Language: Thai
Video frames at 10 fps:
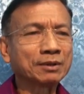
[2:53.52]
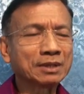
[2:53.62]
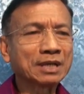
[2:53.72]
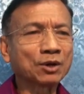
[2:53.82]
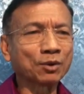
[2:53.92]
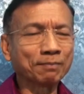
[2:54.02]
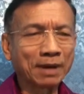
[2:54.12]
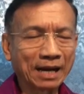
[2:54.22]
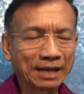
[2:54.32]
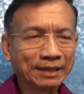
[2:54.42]
เรื่องกฎห
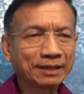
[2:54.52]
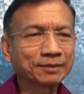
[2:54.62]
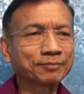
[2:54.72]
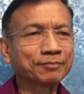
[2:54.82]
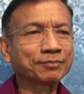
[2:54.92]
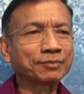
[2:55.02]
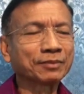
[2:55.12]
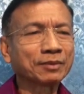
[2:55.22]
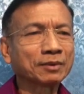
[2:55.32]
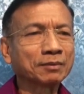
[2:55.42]
มาย
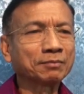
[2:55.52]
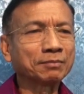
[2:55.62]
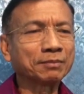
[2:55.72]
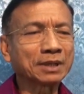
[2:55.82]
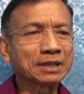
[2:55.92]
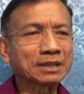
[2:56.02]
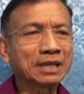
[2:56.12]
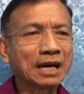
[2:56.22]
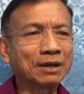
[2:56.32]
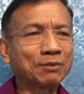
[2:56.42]
พระราช
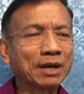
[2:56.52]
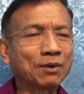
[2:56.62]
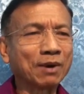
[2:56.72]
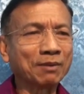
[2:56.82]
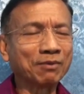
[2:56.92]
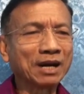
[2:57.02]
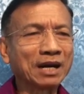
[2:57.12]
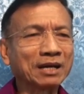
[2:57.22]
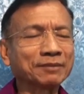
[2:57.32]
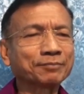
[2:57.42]
ทานไว้ความว่า
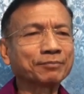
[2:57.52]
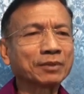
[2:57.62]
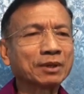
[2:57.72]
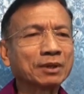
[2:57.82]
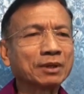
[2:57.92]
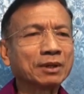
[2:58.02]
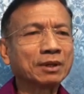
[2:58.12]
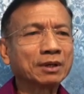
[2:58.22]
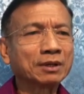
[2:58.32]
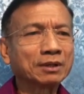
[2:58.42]

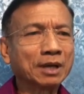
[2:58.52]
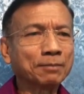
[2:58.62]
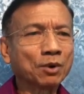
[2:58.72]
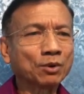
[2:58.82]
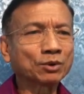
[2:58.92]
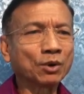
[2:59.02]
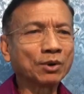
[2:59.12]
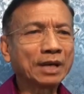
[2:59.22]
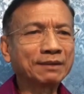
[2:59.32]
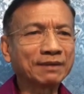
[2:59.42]
ดำรงต
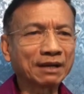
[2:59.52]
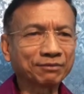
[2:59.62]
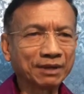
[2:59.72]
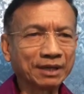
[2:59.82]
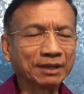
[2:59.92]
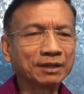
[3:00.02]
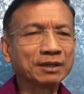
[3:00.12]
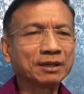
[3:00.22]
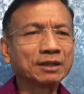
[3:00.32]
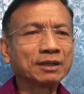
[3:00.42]
นให้ศักดิ์สิทธิ์
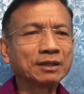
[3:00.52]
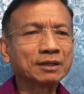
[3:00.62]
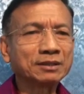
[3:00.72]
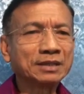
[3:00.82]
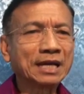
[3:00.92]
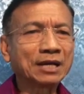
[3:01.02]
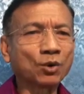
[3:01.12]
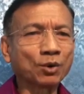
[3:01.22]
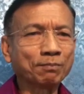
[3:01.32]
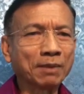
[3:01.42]
เยี่ยง
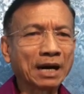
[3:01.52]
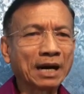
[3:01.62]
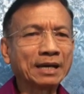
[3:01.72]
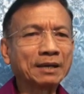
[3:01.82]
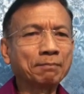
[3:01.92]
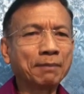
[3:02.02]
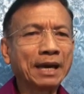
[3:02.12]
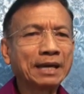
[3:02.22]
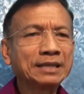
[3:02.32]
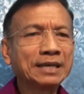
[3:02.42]
กฎหมายแม้
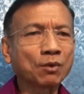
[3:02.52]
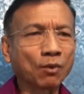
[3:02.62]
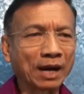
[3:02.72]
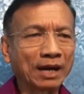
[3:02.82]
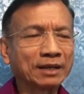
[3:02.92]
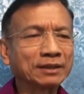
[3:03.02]
ยิ่งกว่า